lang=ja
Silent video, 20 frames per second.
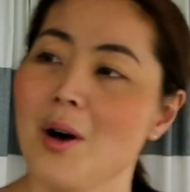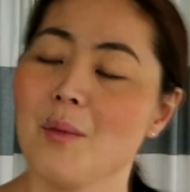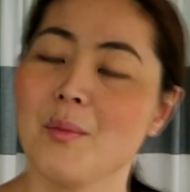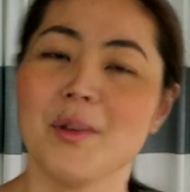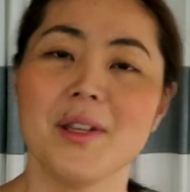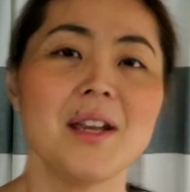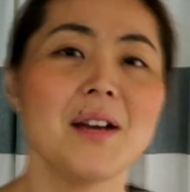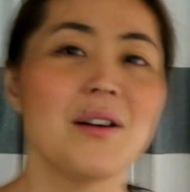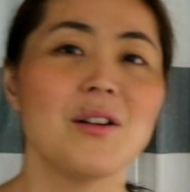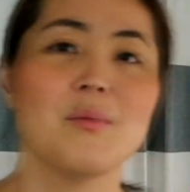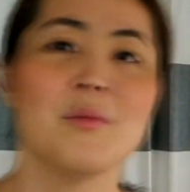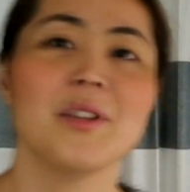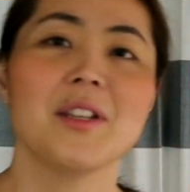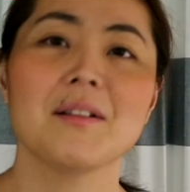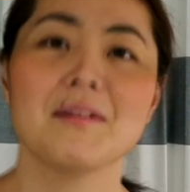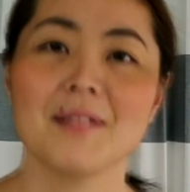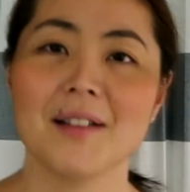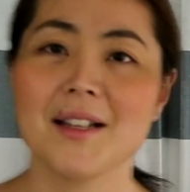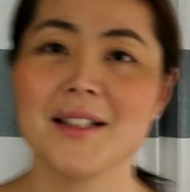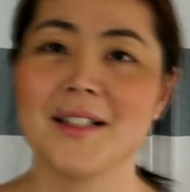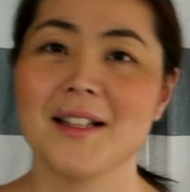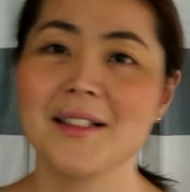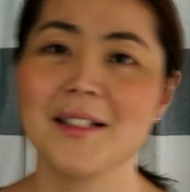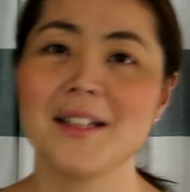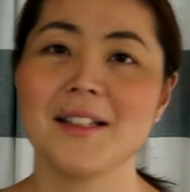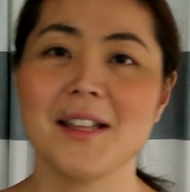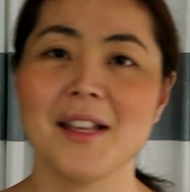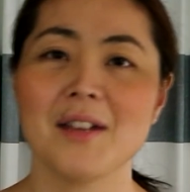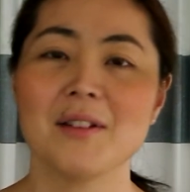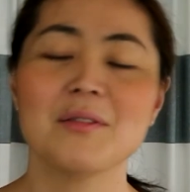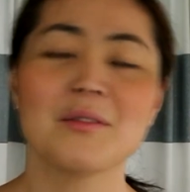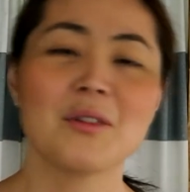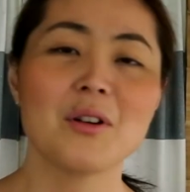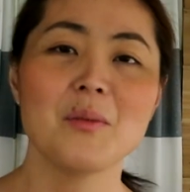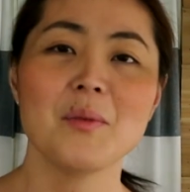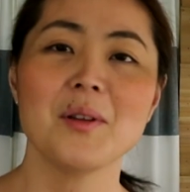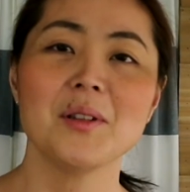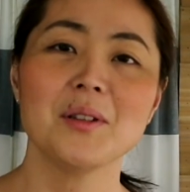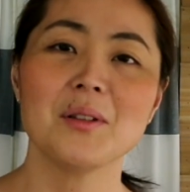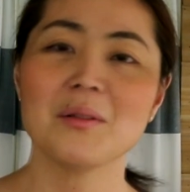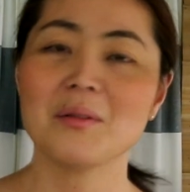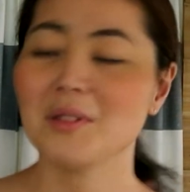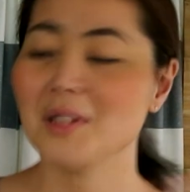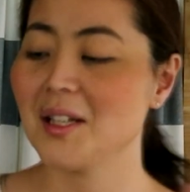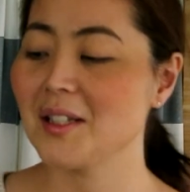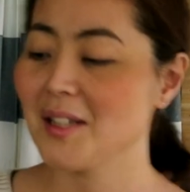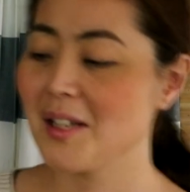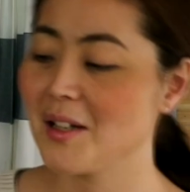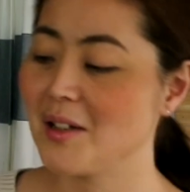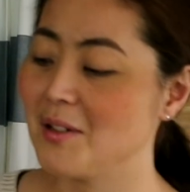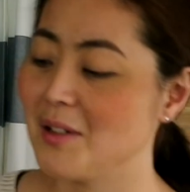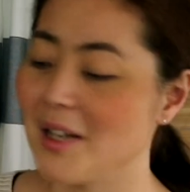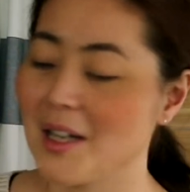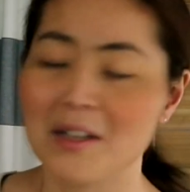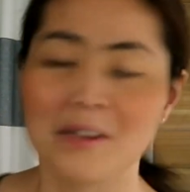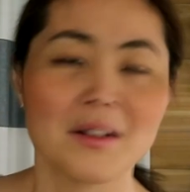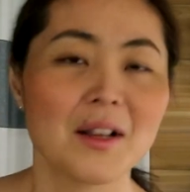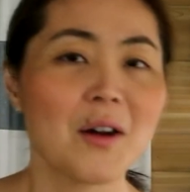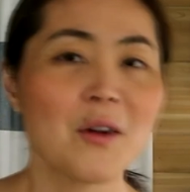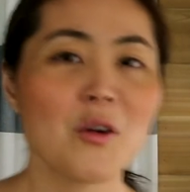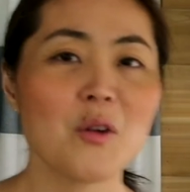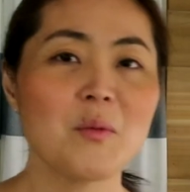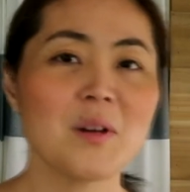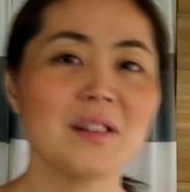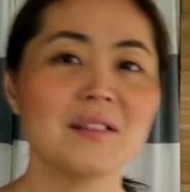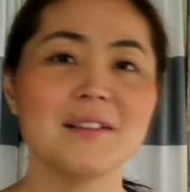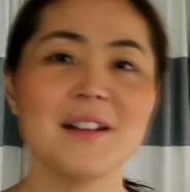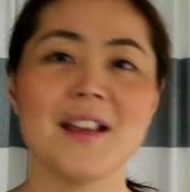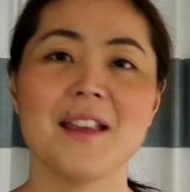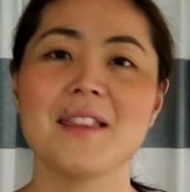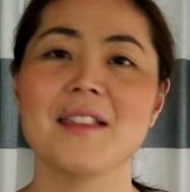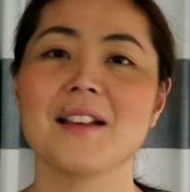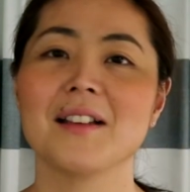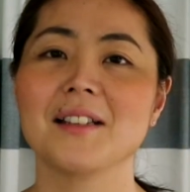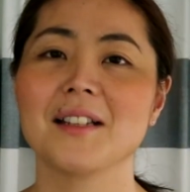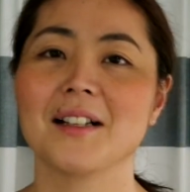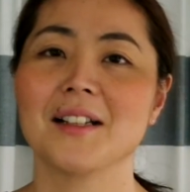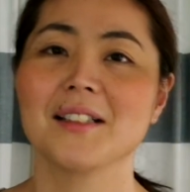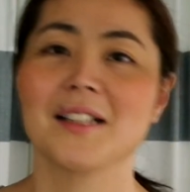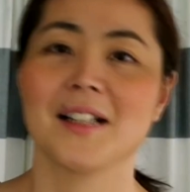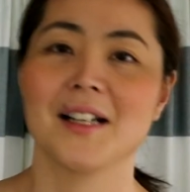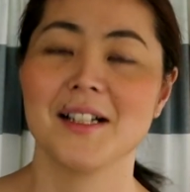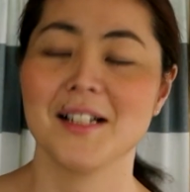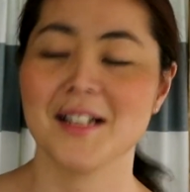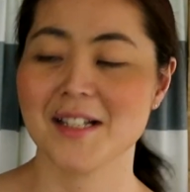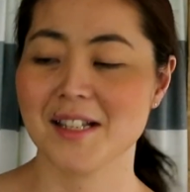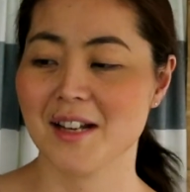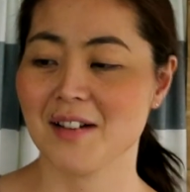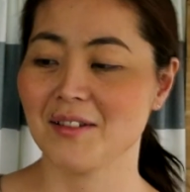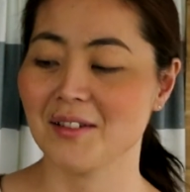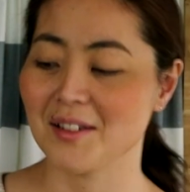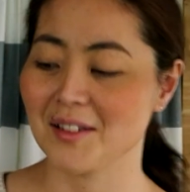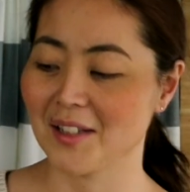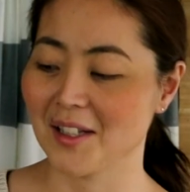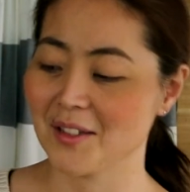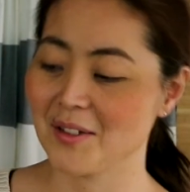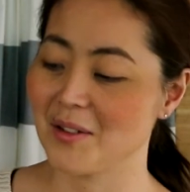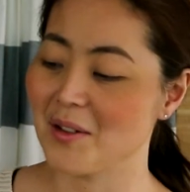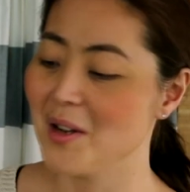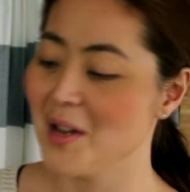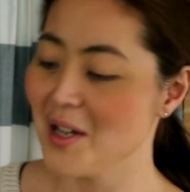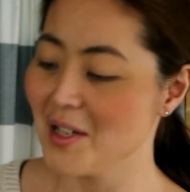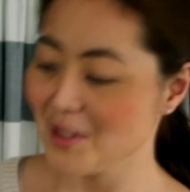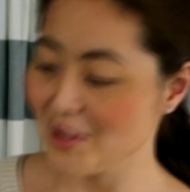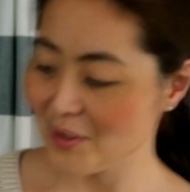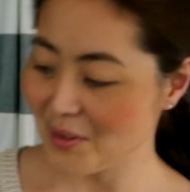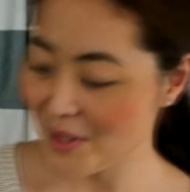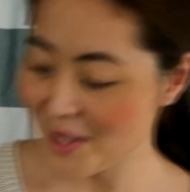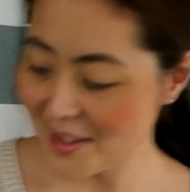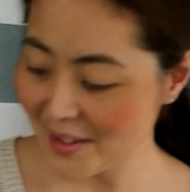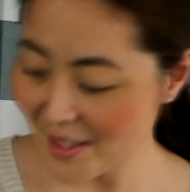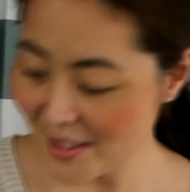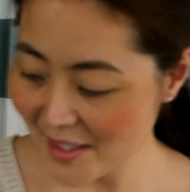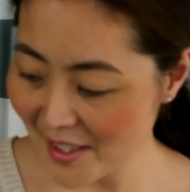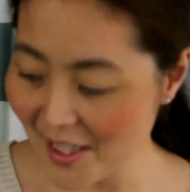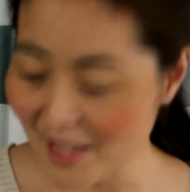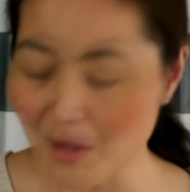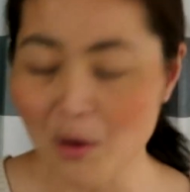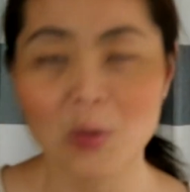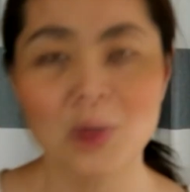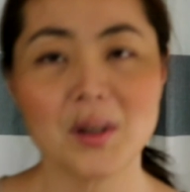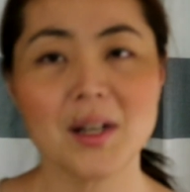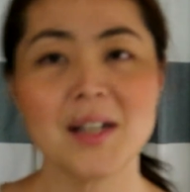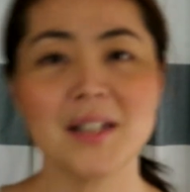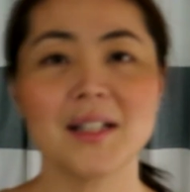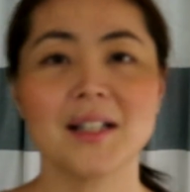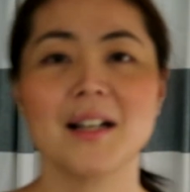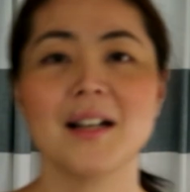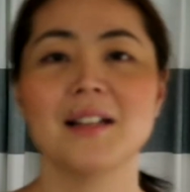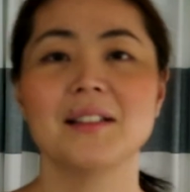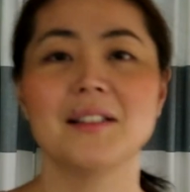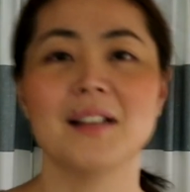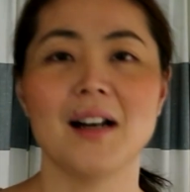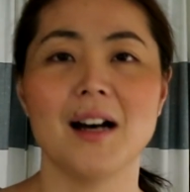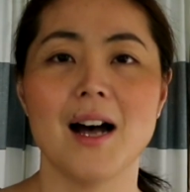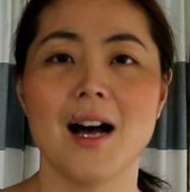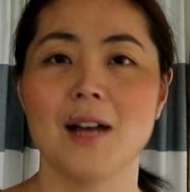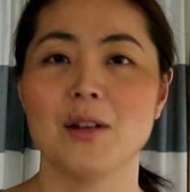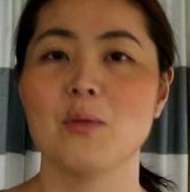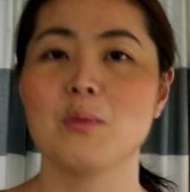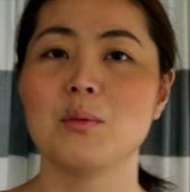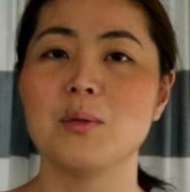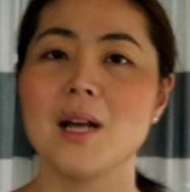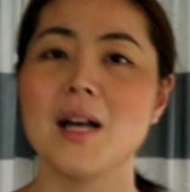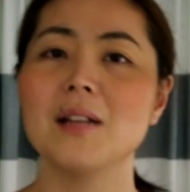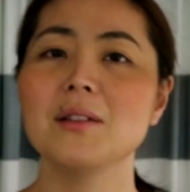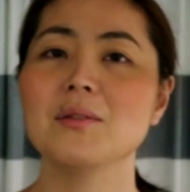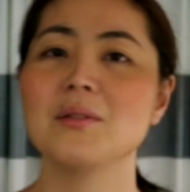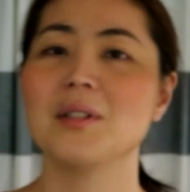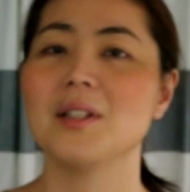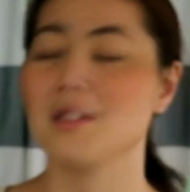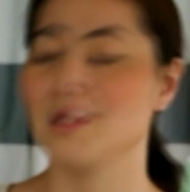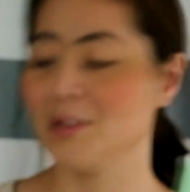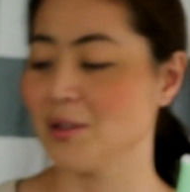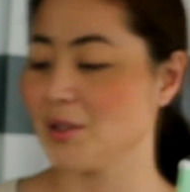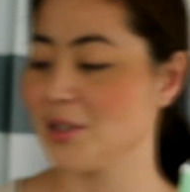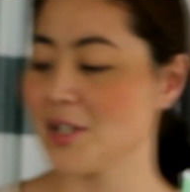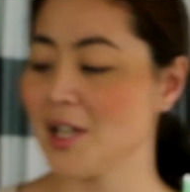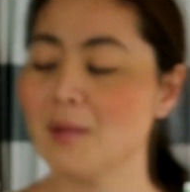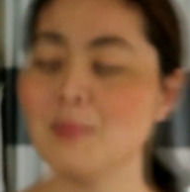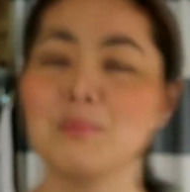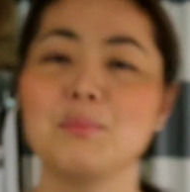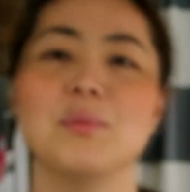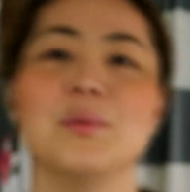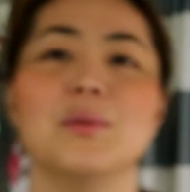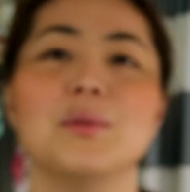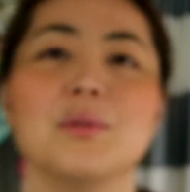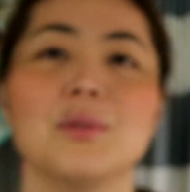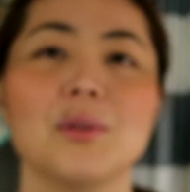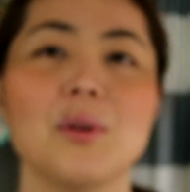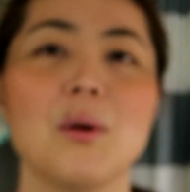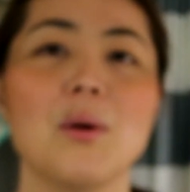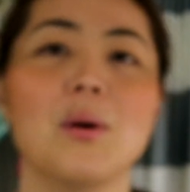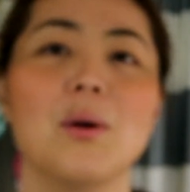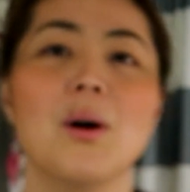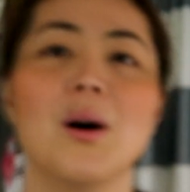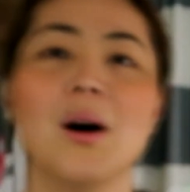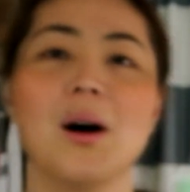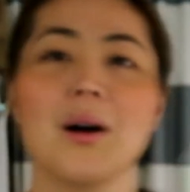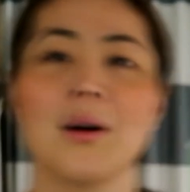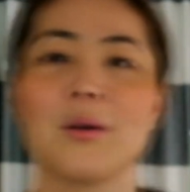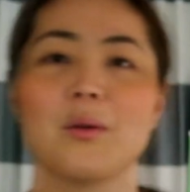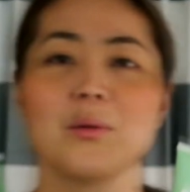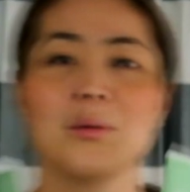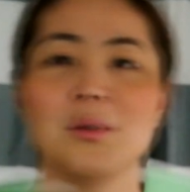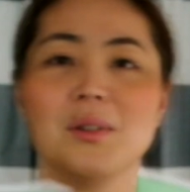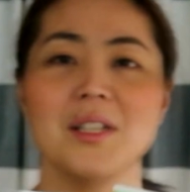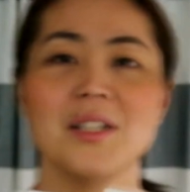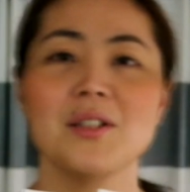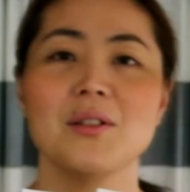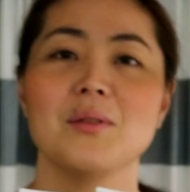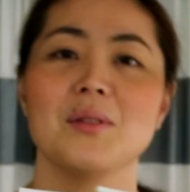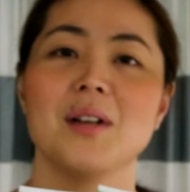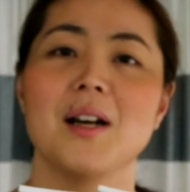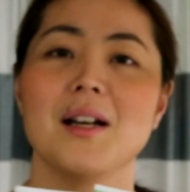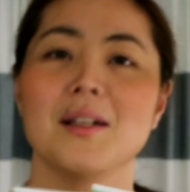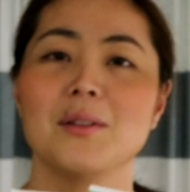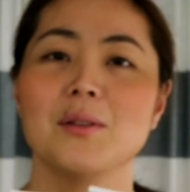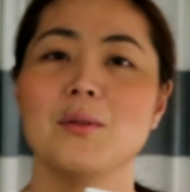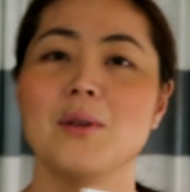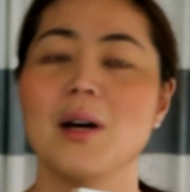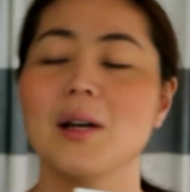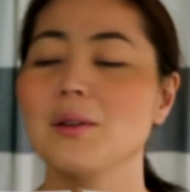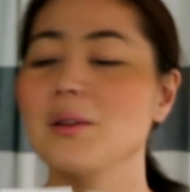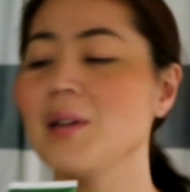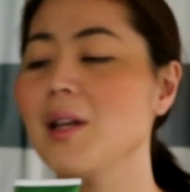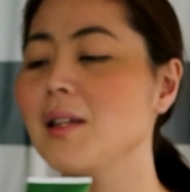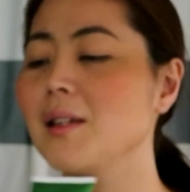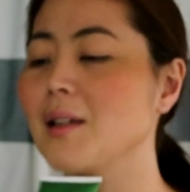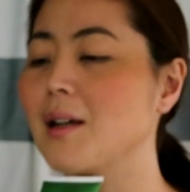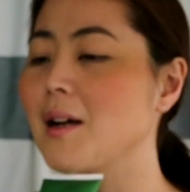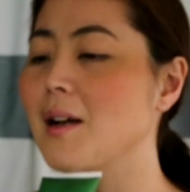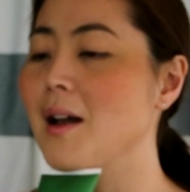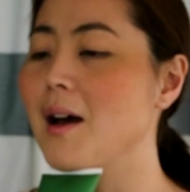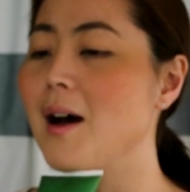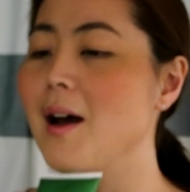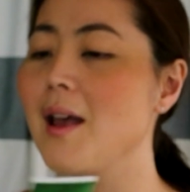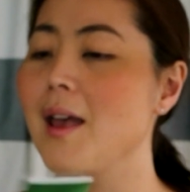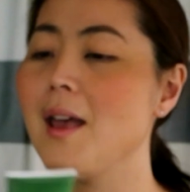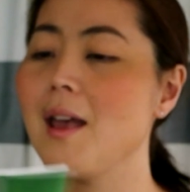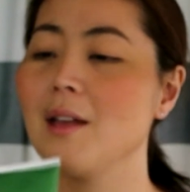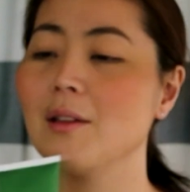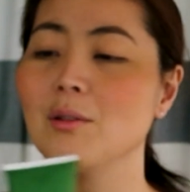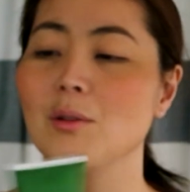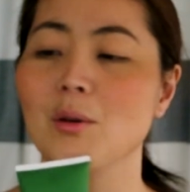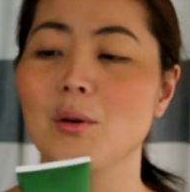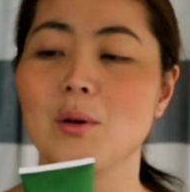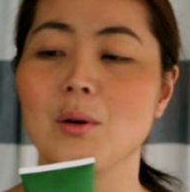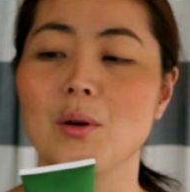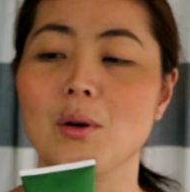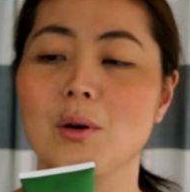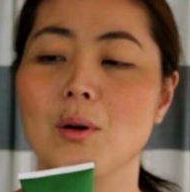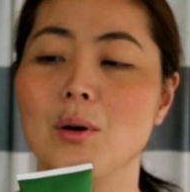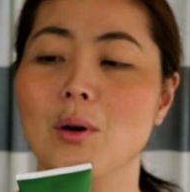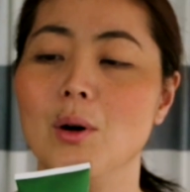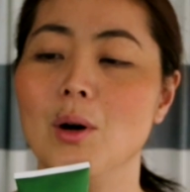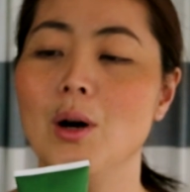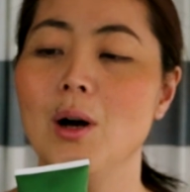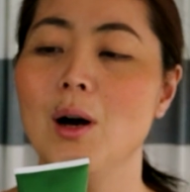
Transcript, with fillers: ビデオを見てくださっててよくコメントをくださるナオコ・マクレインさんって方がいらっしゃるんですけど、その方にこの間買ったブランドレスのシャンプーとコンディショナーと、あと何やったかな、ハンド